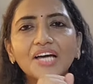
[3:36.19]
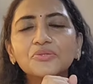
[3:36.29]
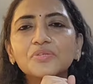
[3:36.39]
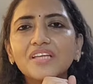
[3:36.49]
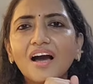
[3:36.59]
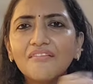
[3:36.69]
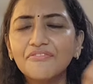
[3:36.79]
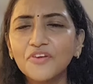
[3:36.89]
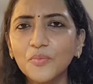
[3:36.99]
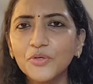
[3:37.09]
அதுவும் வந்து
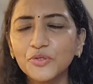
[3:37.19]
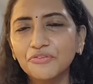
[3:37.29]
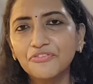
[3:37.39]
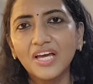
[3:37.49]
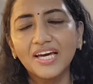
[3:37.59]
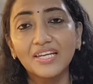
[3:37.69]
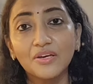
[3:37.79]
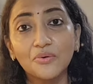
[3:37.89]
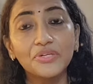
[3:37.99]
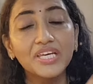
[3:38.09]
அவ்வளோ பியூட்டிஃபுல்லாக
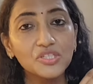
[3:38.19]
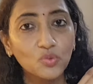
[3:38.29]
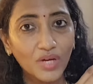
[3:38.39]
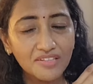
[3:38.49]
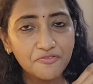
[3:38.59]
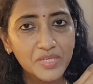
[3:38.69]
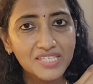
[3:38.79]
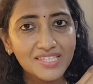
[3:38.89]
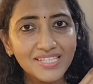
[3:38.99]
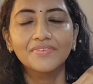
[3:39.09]
இருக்கக்கூடிய டுவெல்
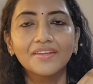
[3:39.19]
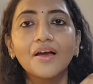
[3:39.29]
பீசஸ்